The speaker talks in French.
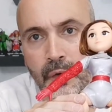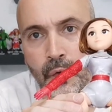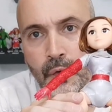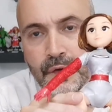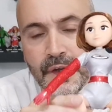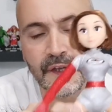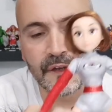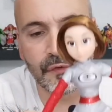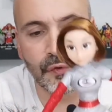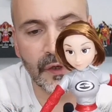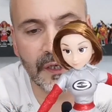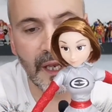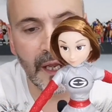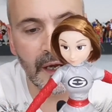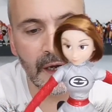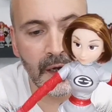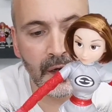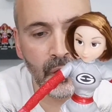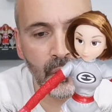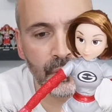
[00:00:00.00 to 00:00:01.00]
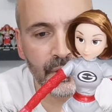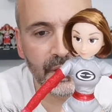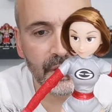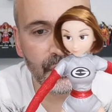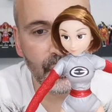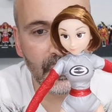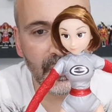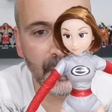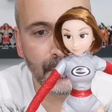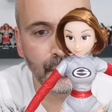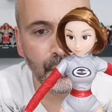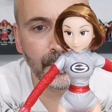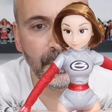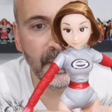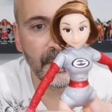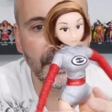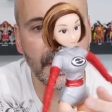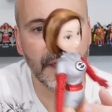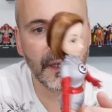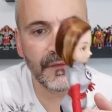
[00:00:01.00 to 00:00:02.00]
On, est sur de la, on est sur de la
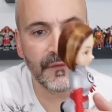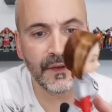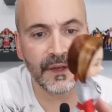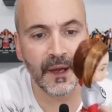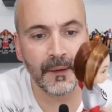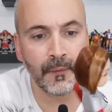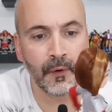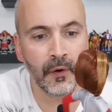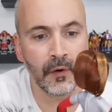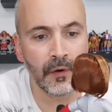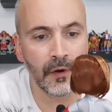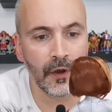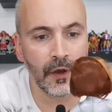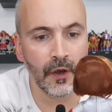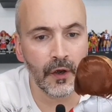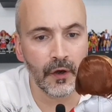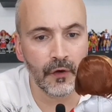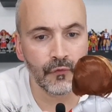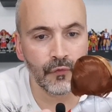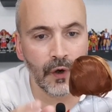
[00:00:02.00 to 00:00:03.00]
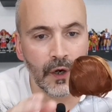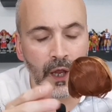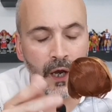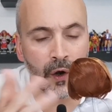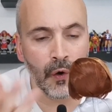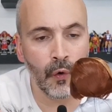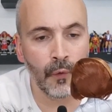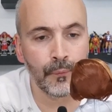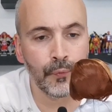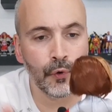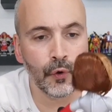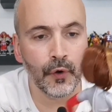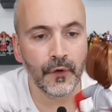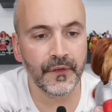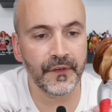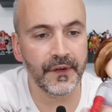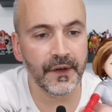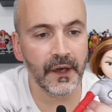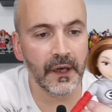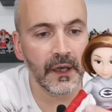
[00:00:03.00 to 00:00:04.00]
poupée, bien évidemment. Voilà, on peut
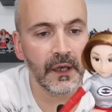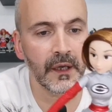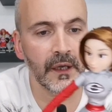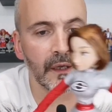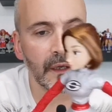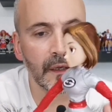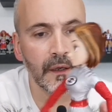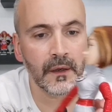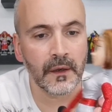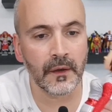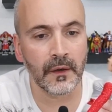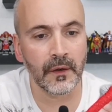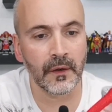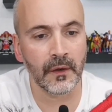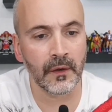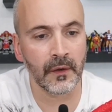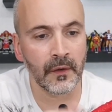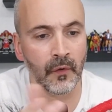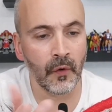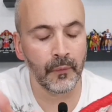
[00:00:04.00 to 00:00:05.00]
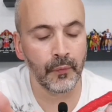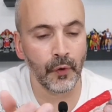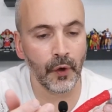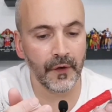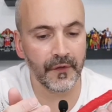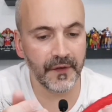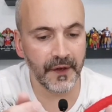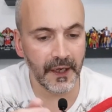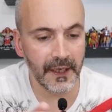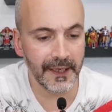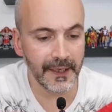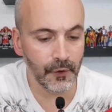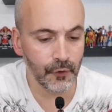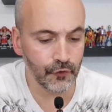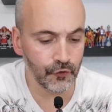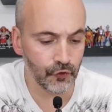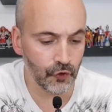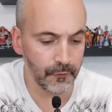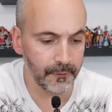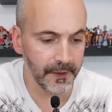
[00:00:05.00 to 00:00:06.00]
retirer, euh, on peut retirer les
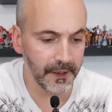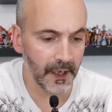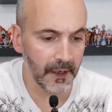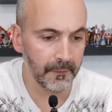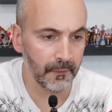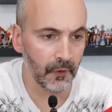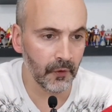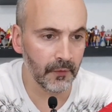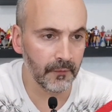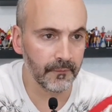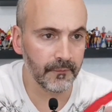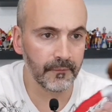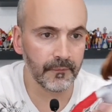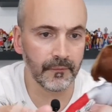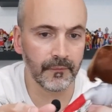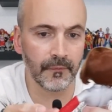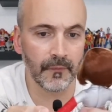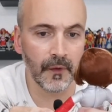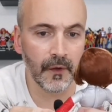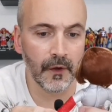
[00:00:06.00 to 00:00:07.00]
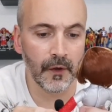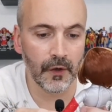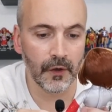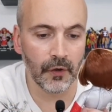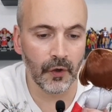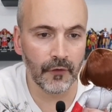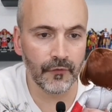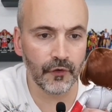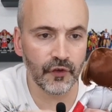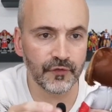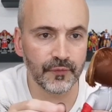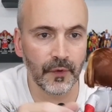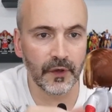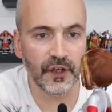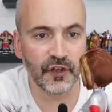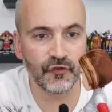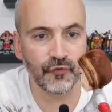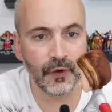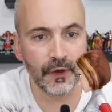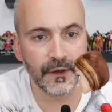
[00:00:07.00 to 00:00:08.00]
costumes également. Non, franchement,
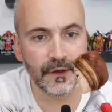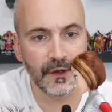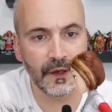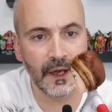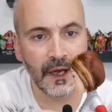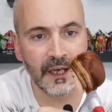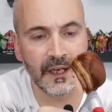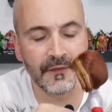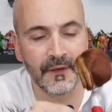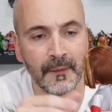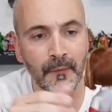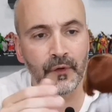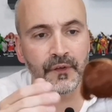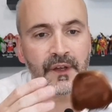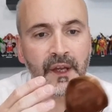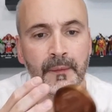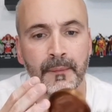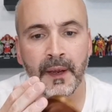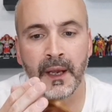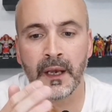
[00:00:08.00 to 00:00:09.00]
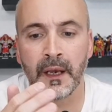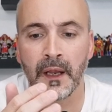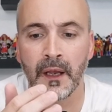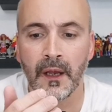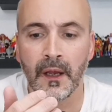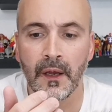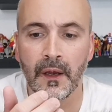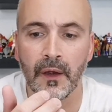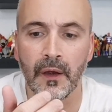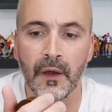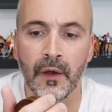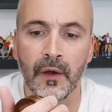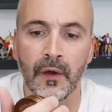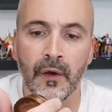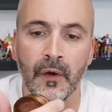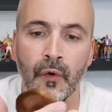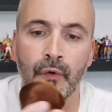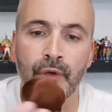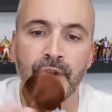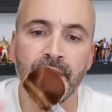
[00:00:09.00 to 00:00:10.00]
elle est chouette. Elle est vraiment très belle.
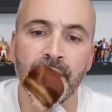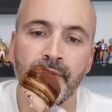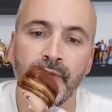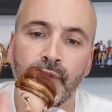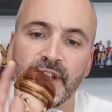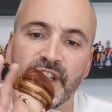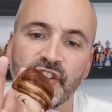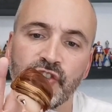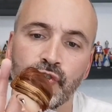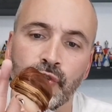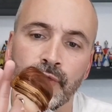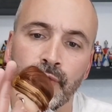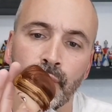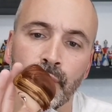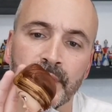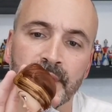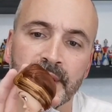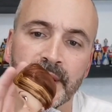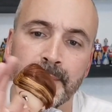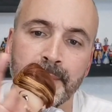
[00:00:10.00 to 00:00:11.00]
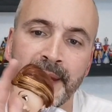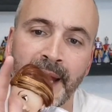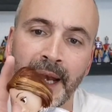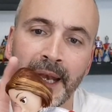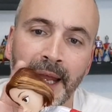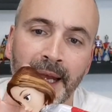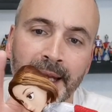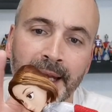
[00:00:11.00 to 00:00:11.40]
Euh, au niveau des cheveux, c'est bien